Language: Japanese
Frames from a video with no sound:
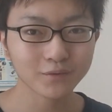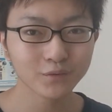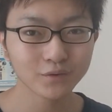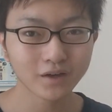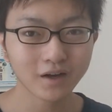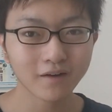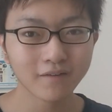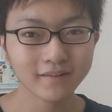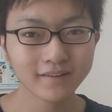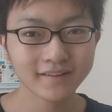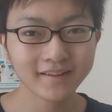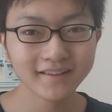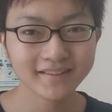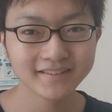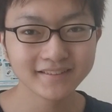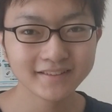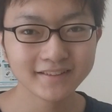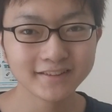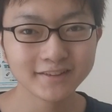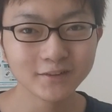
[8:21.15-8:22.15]
そういう悲
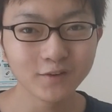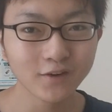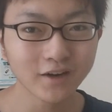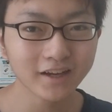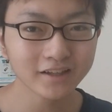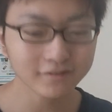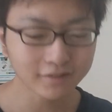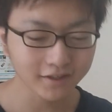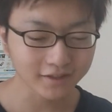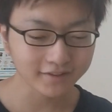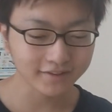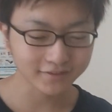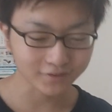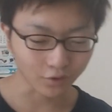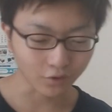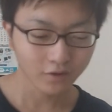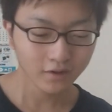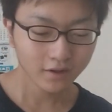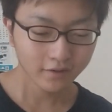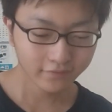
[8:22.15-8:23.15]
しい事情があるわけで
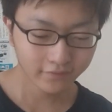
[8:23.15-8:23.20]
しょ。